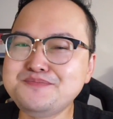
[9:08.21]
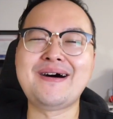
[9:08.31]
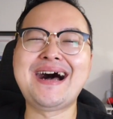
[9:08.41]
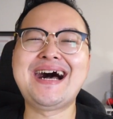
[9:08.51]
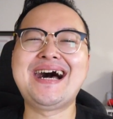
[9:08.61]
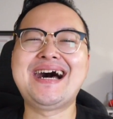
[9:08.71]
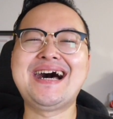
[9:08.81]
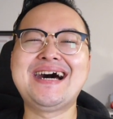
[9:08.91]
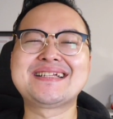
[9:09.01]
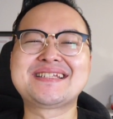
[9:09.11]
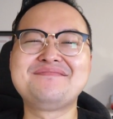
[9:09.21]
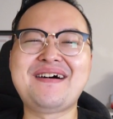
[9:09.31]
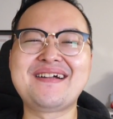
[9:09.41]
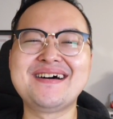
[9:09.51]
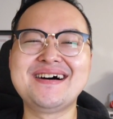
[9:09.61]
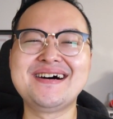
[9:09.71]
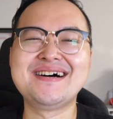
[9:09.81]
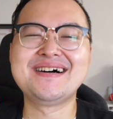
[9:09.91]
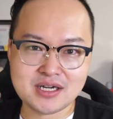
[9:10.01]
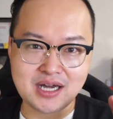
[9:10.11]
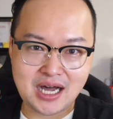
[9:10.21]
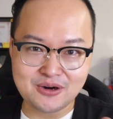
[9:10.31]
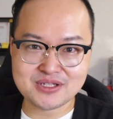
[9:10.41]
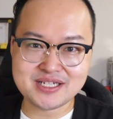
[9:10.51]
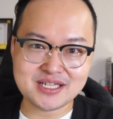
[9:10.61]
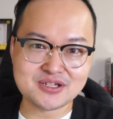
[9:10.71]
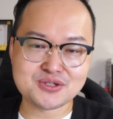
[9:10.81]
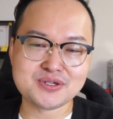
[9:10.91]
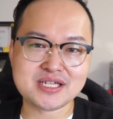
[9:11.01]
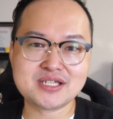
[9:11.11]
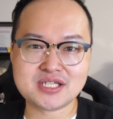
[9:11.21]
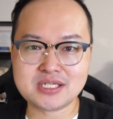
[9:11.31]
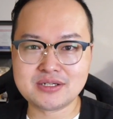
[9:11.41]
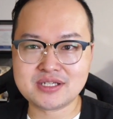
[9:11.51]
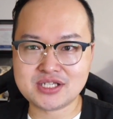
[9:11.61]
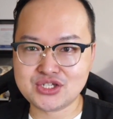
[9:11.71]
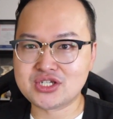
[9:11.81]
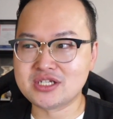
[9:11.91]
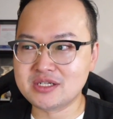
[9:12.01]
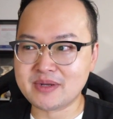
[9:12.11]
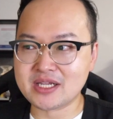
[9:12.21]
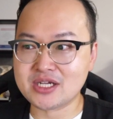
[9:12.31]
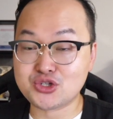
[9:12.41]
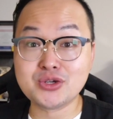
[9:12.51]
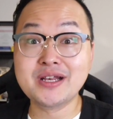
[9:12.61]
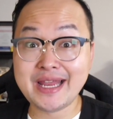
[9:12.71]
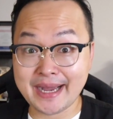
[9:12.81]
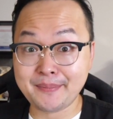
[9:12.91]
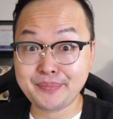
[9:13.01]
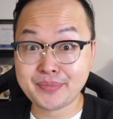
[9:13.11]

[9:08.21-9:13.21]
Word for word: 哇，吃饱了。呃，好的，以上就是我这段时间试吃日本的军粮。